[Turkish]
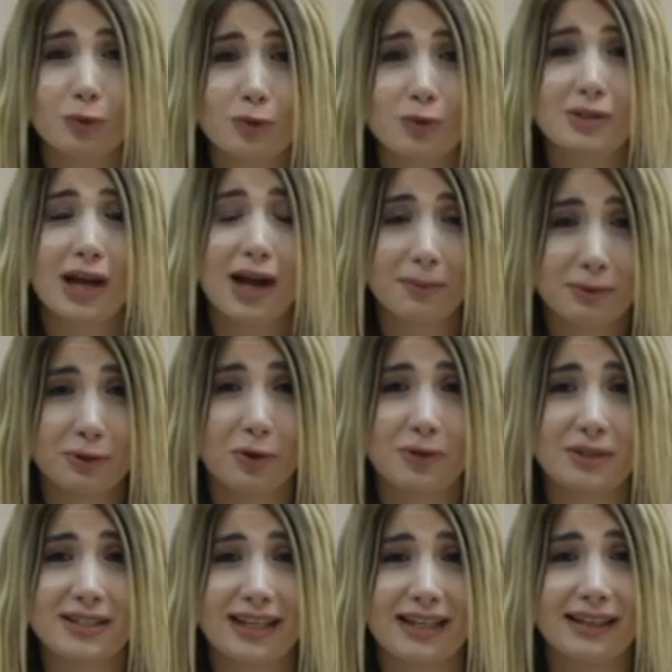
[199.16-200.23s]
Güzel bir
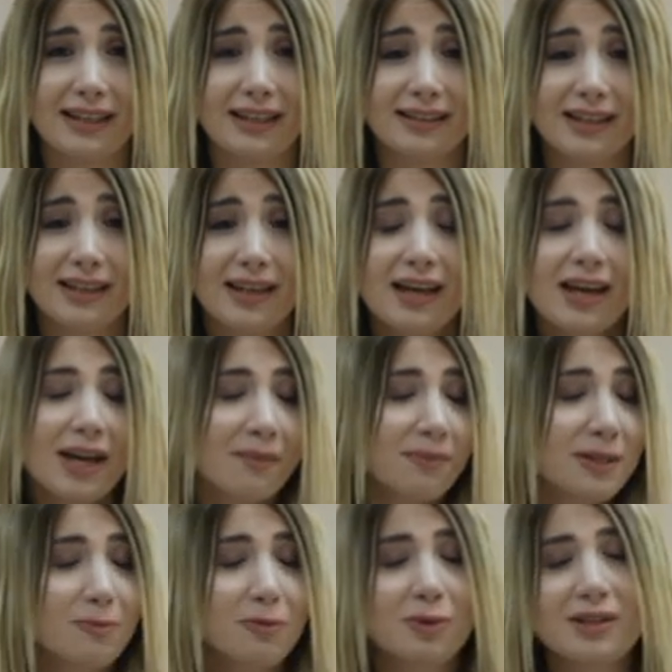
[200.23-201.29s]
4 seneydi.
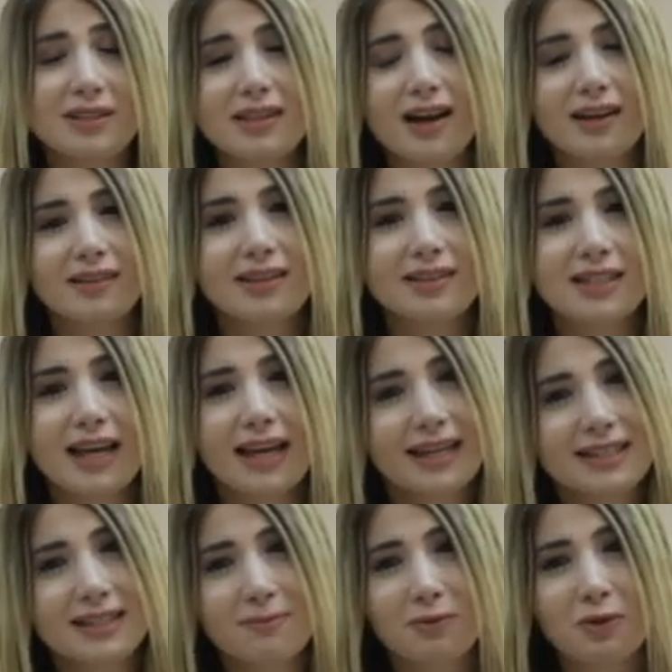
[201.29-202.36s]
Biz burada sadece
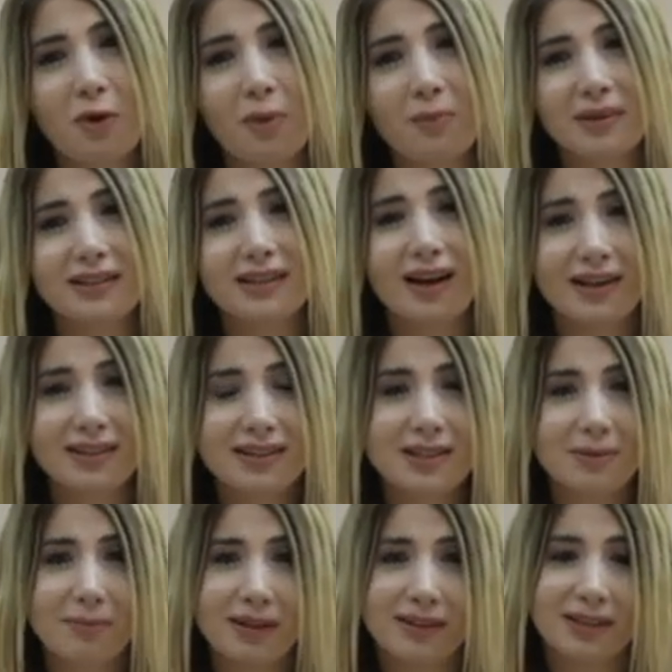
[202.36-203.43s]
eğitim görmedik. Aynı
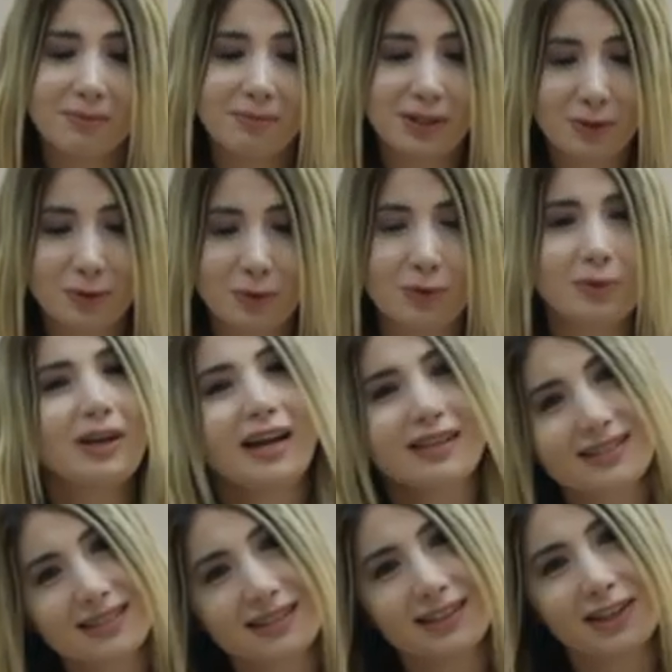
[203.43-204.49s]
zamanda bir sürü
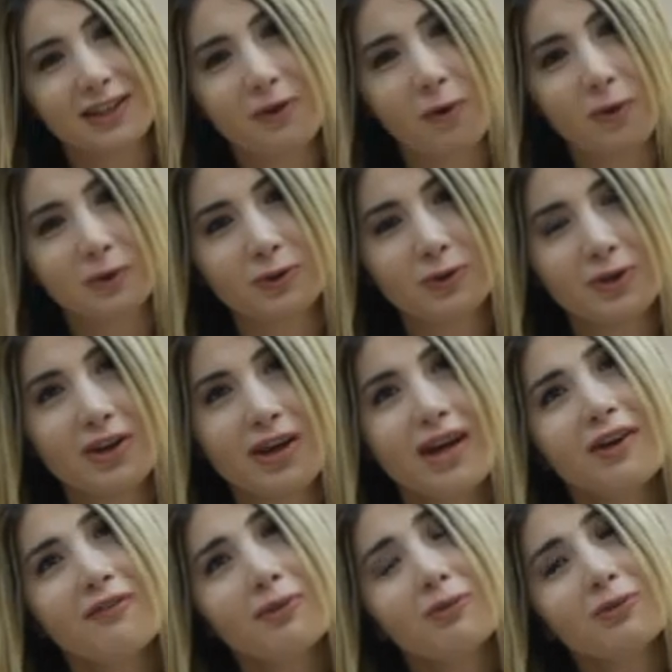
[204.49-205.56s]
katkıları oldu.
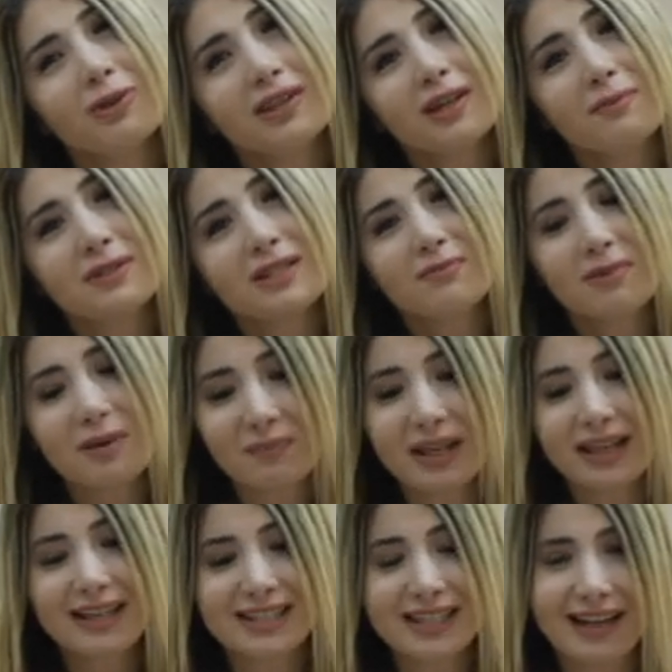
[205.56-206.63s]
Ve bunların hepsinin benim
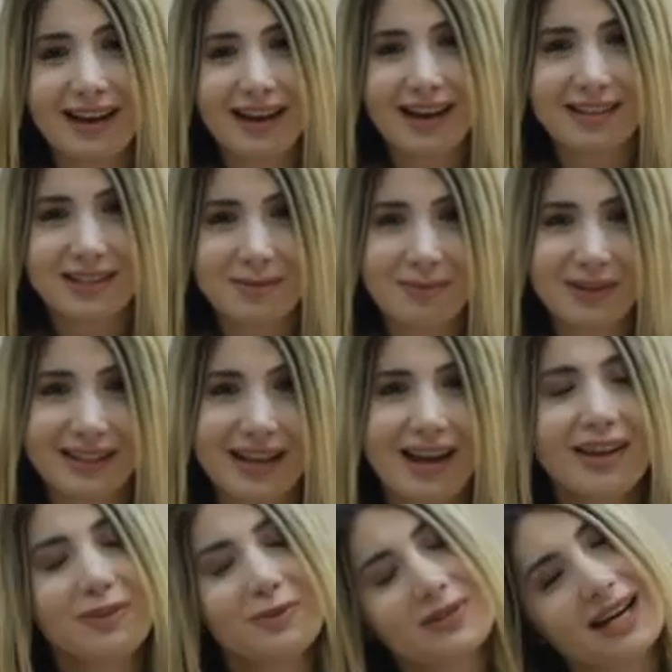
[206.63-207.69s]
gelecek hayatıma
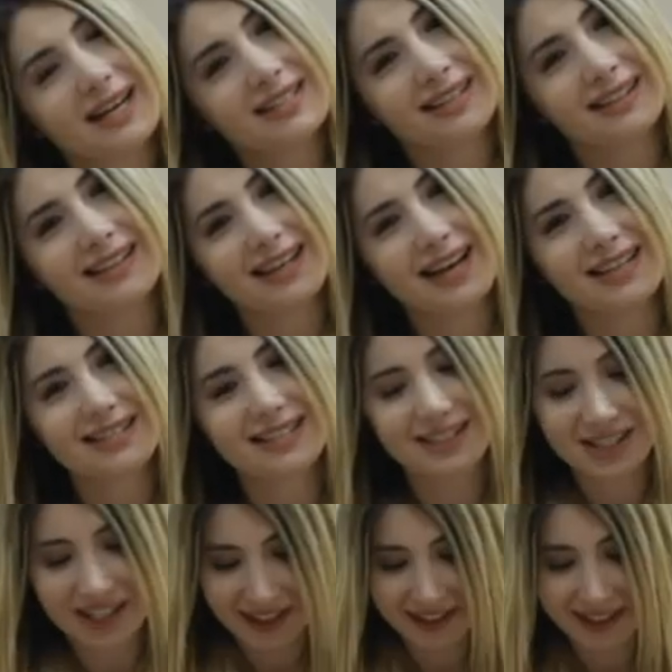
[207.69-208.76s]
da güzel şekilde
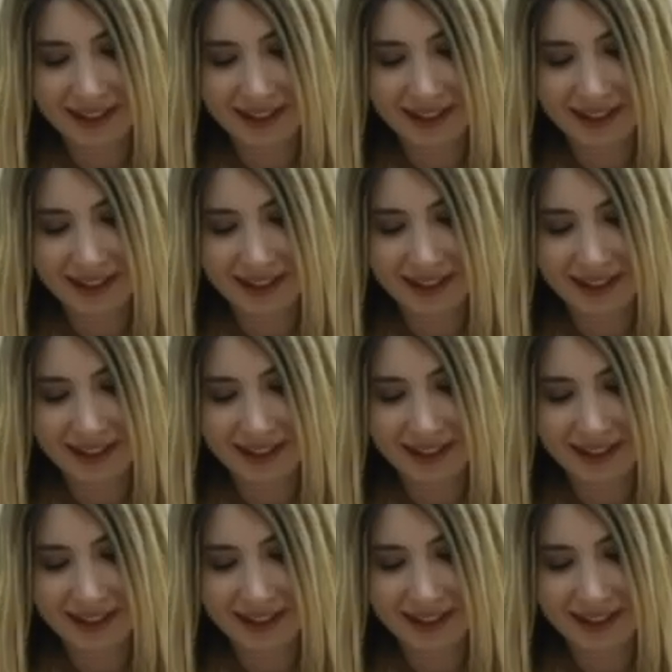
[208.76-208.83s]
yansıyacağına